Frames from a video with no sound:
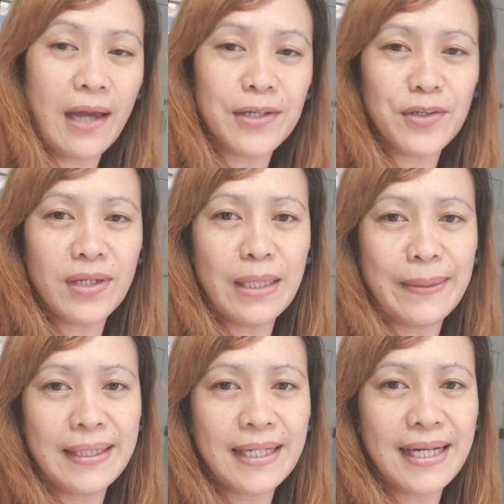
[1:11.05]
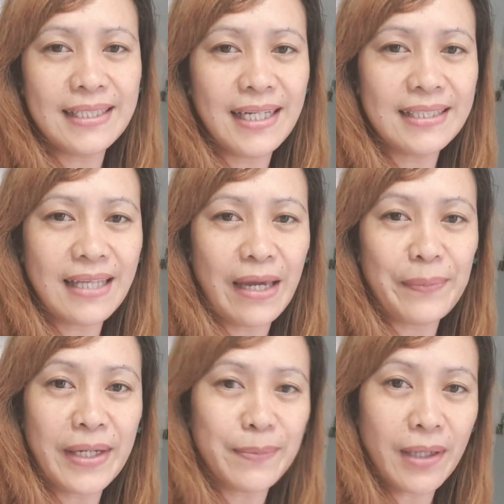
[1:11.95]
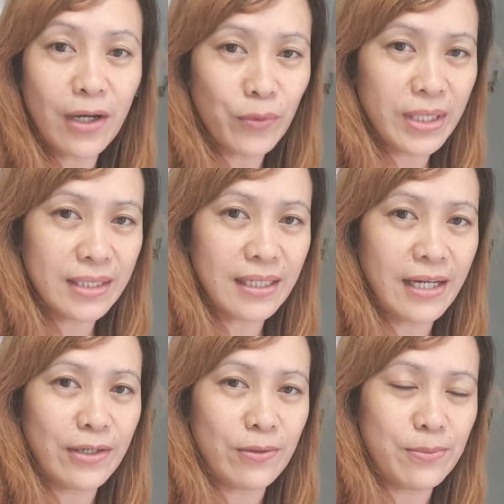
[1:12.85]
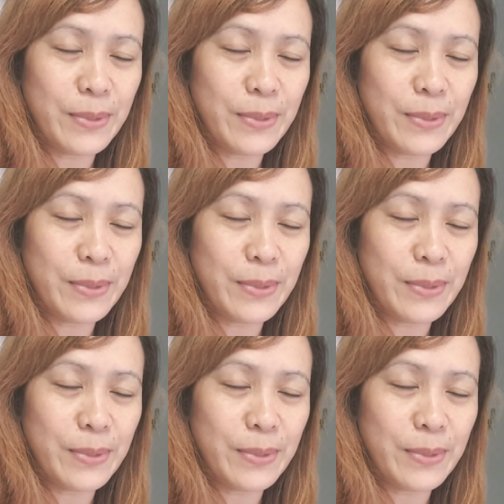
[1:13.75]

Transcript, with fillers: yun na naman ang ating antayin para makauwi na tayo.